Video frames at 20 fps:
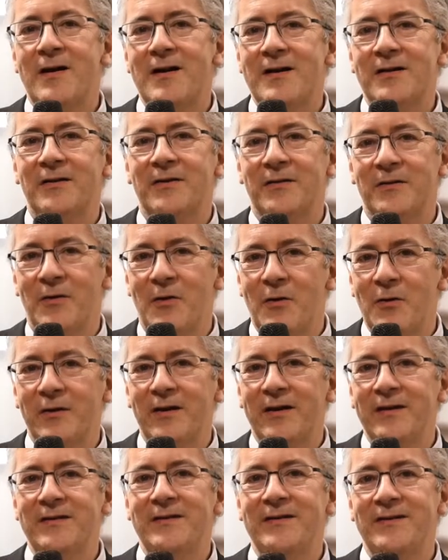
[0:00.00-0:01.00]
Arc
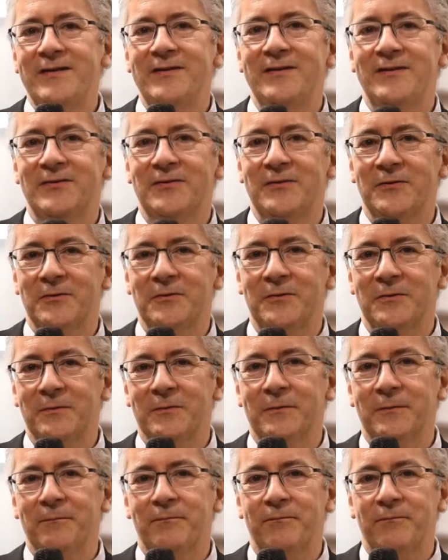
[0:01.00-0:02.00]
organise
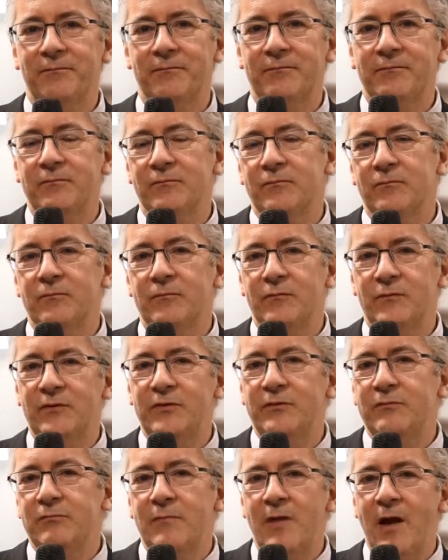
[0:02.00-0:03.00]
euh,
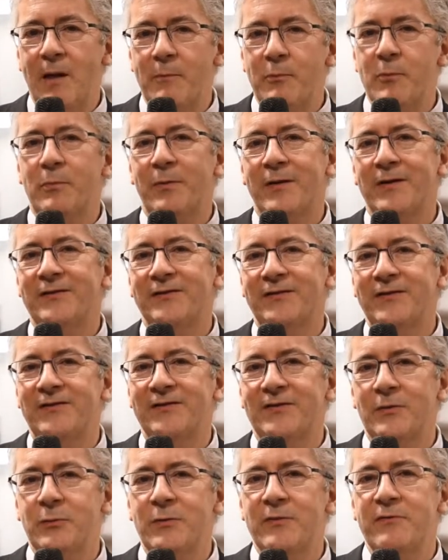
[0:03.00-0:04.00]
à peu près
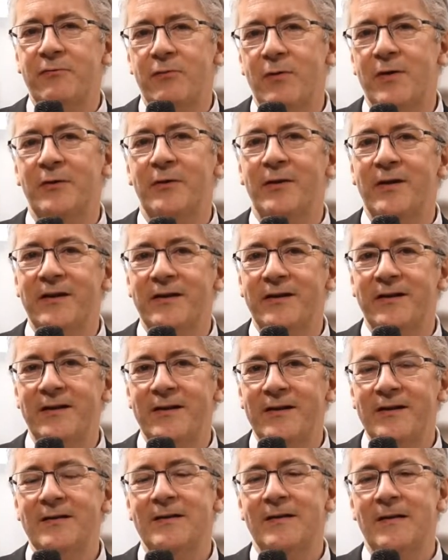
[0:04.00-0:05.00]
6 à 8 fois dans
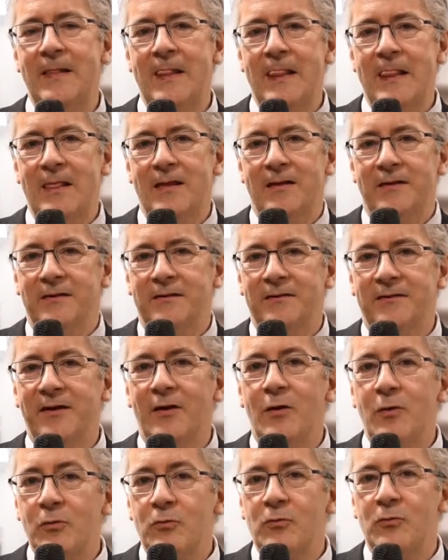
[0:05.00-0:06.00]
l'année des
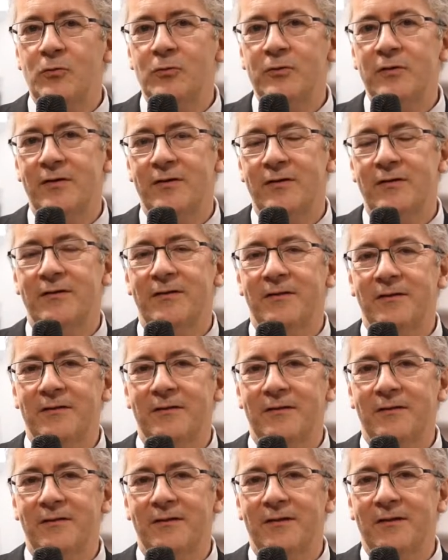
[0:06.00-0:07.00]
rencontres
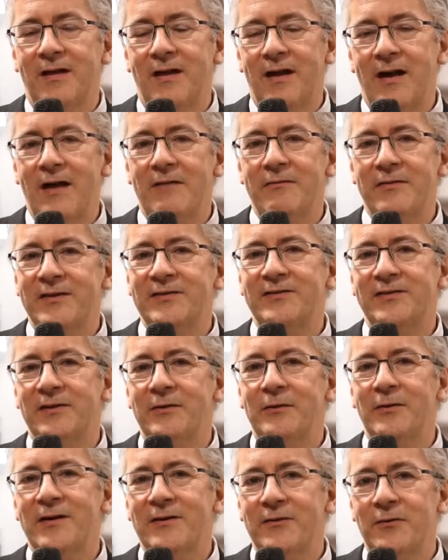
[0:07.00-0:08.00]
euh, avec ses
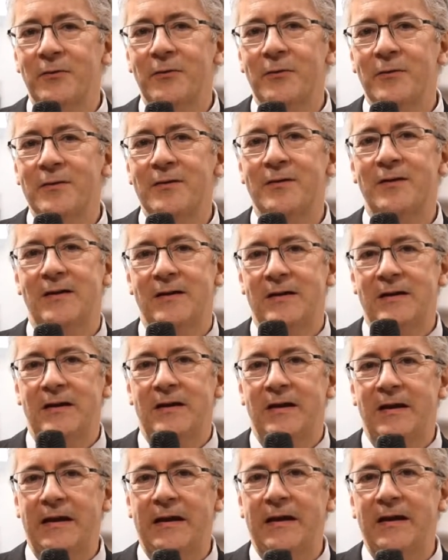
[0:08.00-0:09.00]
donateurs
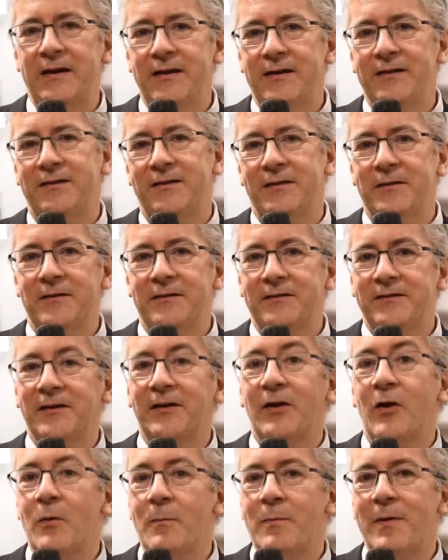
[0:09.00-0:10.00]
et ses
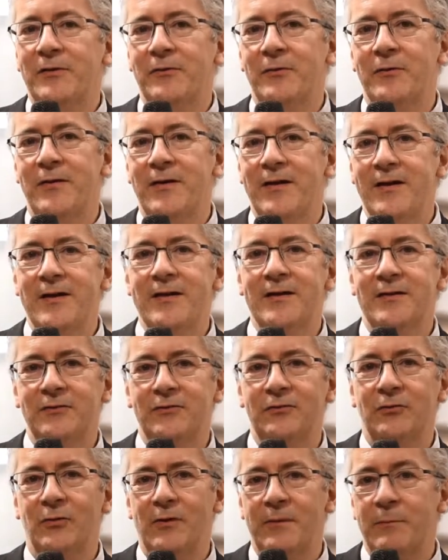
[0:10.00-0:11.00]
grands partenaires
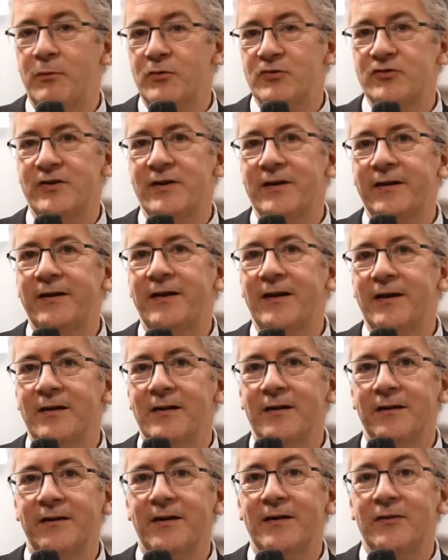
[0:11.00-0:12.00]
sur les projets
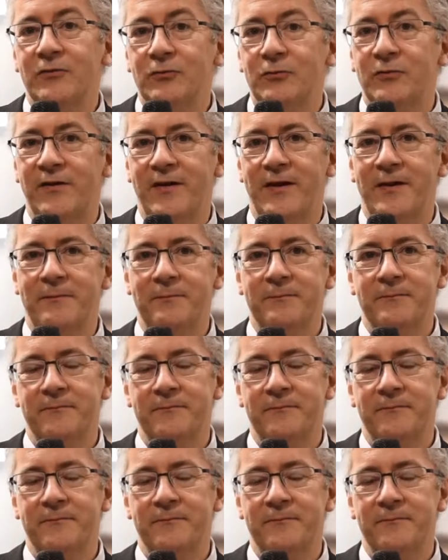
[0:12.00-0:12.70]
qu'elle soutient.